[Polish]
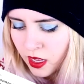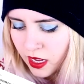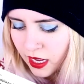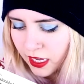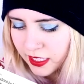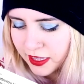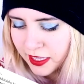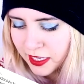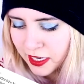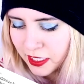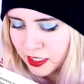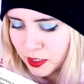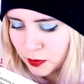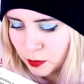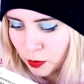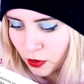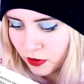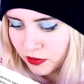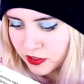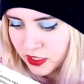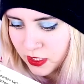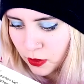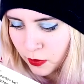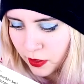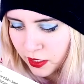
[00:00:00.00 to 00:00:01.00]
A teraz
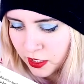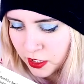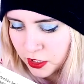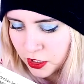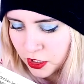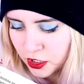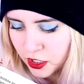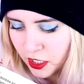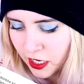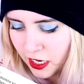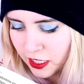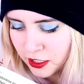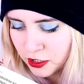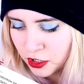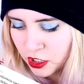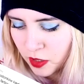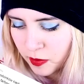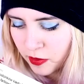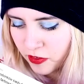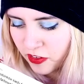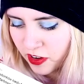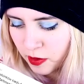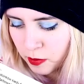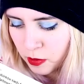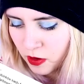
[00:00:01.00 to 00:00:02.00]
powstał jakiś jakiś trend,
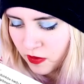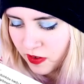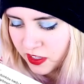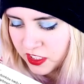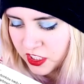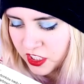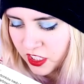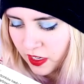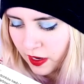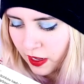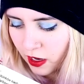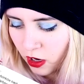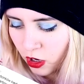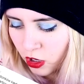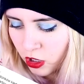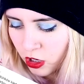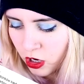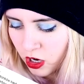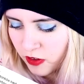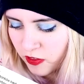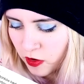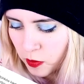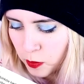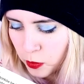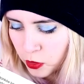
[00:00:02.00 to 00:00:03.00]
żeby farbować się na
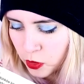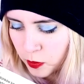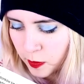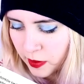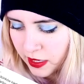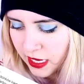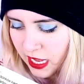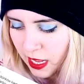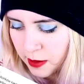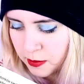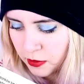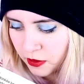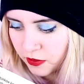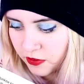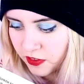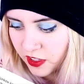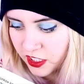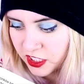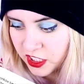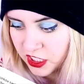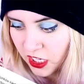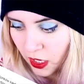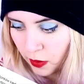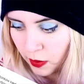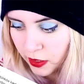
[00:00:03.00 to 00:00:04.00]
kolorowo pod pachami.
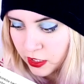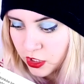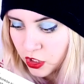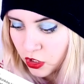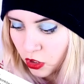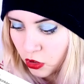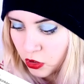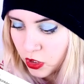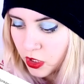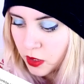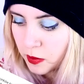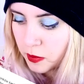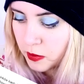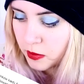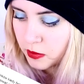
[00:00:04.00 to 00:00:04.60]
Wiedziałaś o tym?